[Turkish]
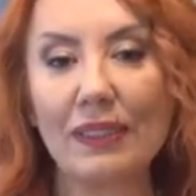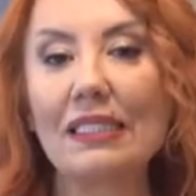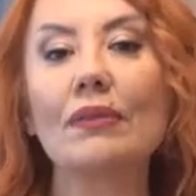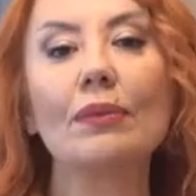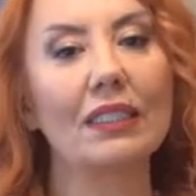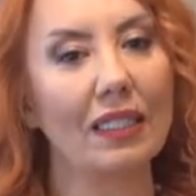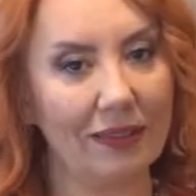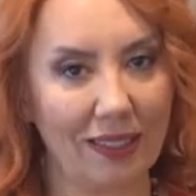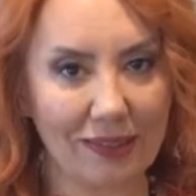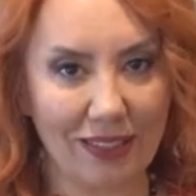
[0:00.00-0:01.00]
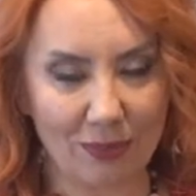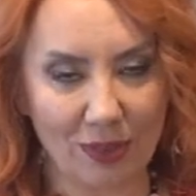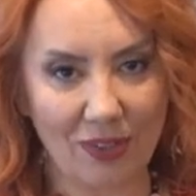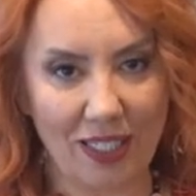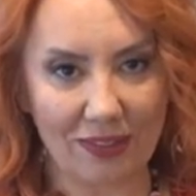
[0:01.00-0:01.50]
Bizim de bir kader
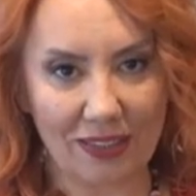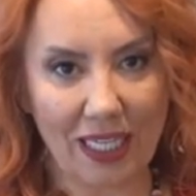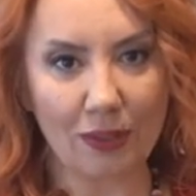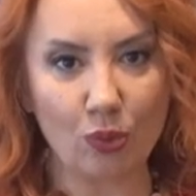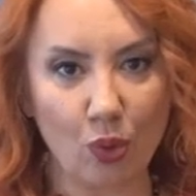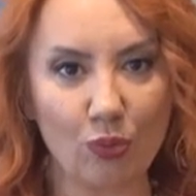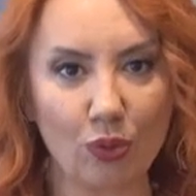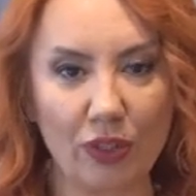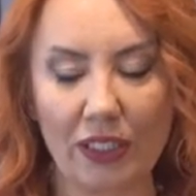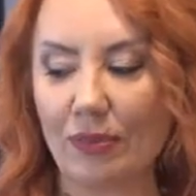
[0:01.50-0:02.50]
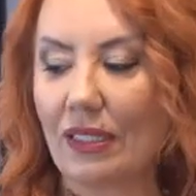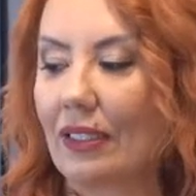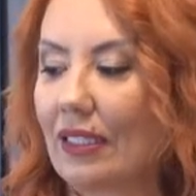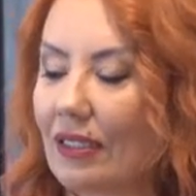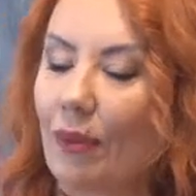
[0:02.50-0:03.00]
sayımız vardır. Kendi doğum
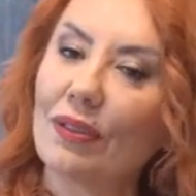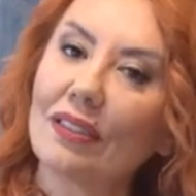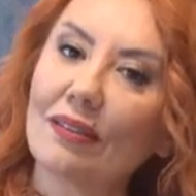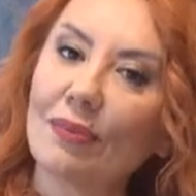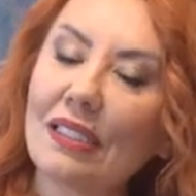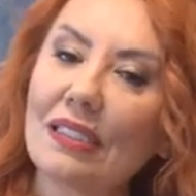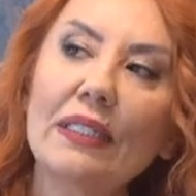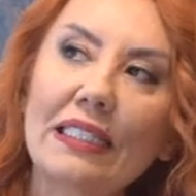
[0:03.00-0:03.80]
günlerimizden hesapladığımız.